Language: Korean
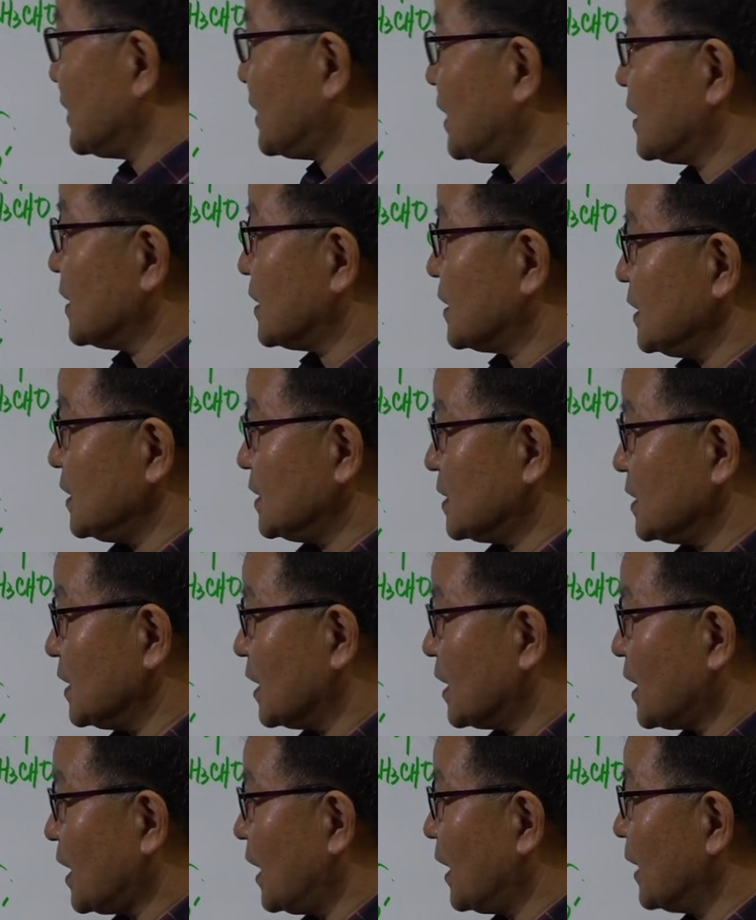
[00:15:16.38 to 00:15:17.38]
에테르끼
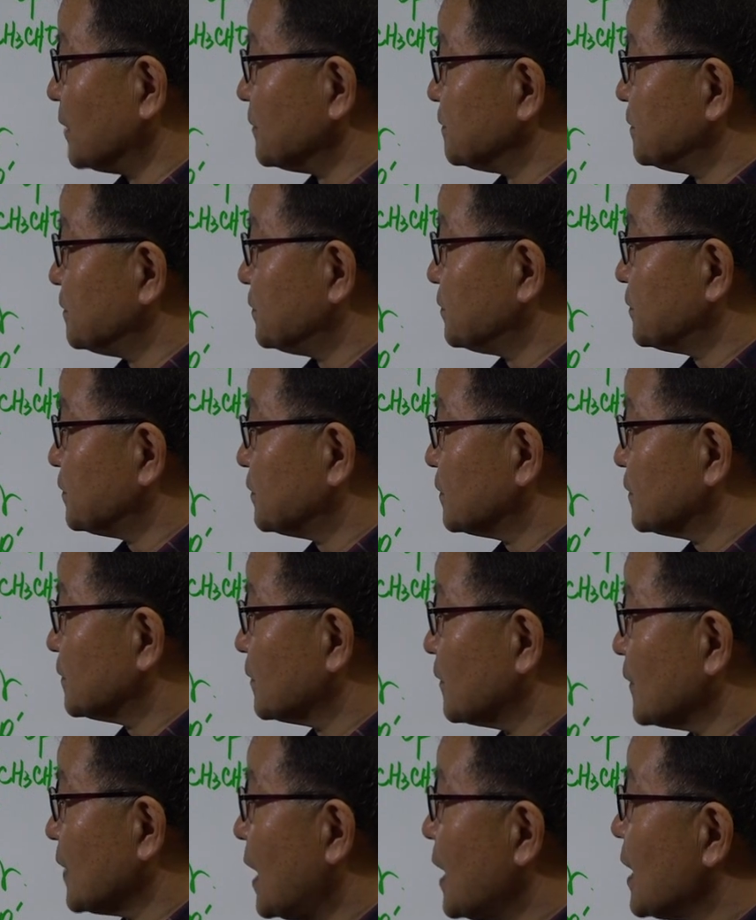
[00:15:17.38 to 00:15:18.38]
있으니까.
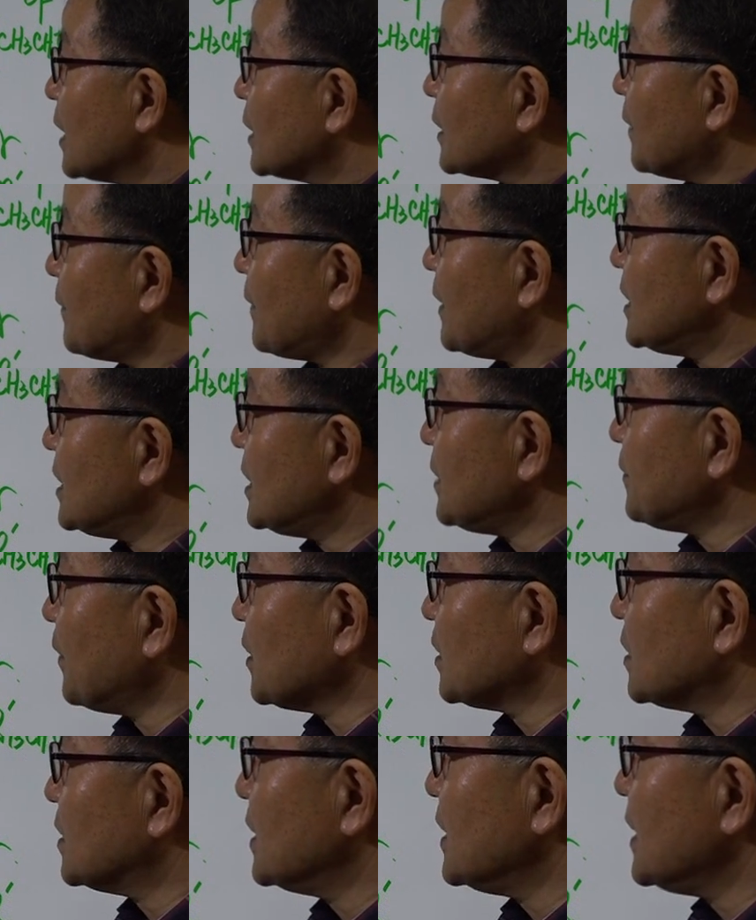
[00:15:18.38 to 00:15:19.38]
그 다음에
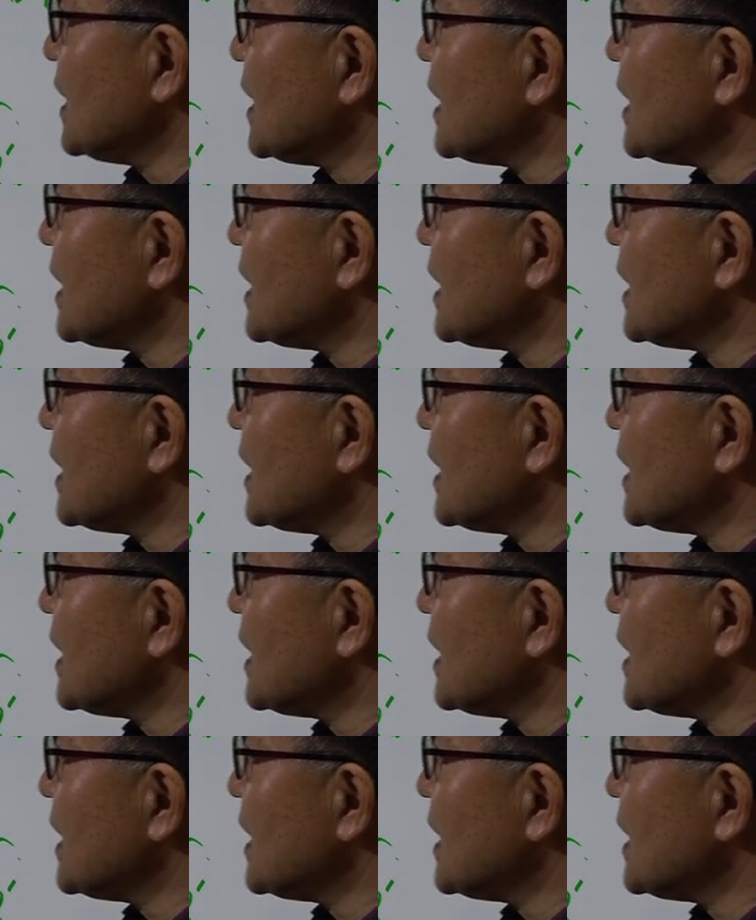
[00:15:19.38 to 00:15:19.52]
2번은